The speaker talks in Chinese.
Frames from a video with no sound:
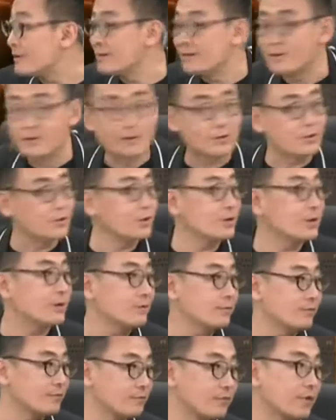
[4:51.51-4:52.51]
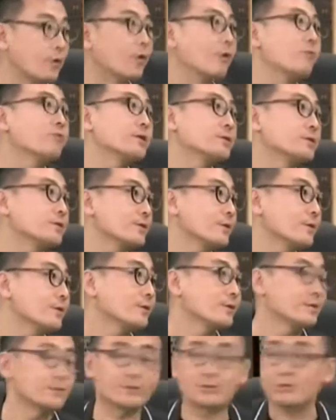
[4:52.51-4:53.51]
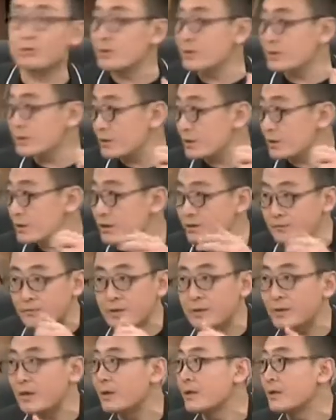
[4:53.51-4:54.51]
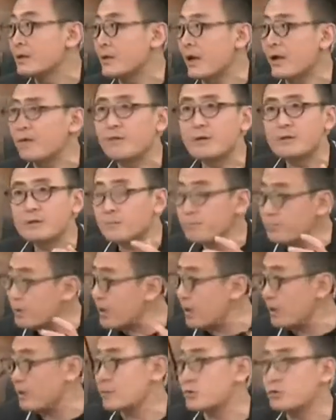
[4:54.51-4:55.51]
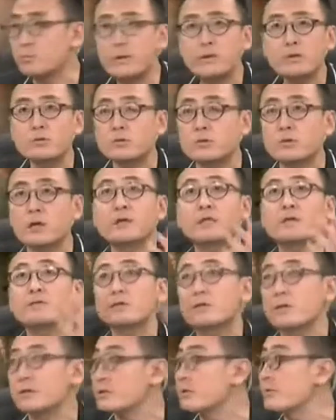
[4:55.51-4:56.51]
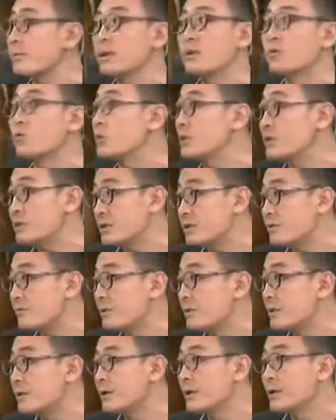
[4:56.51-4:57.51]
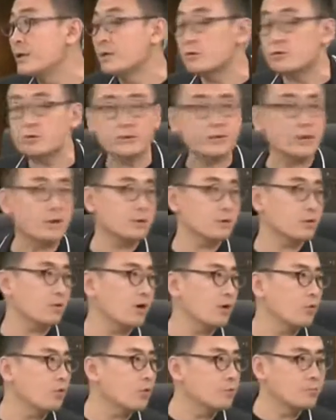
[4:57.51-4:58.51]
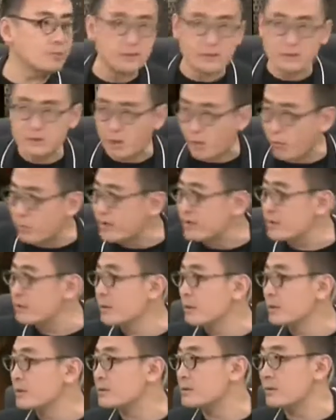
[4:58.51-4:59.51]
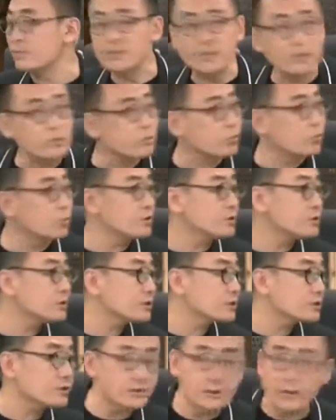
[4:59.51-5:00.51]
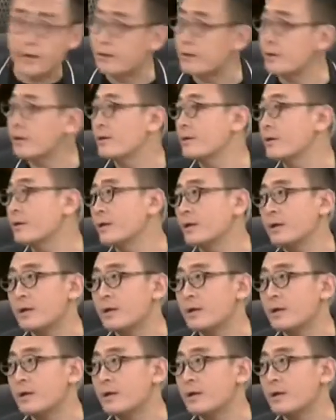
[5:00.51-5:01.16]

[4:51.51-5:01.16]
嗯。和凤凰卫视，所以这因为呢，台湾人不看就没有台台湾电视没有国际新闻，说这样的话，我们这个岛民怎么能有国际视野呢？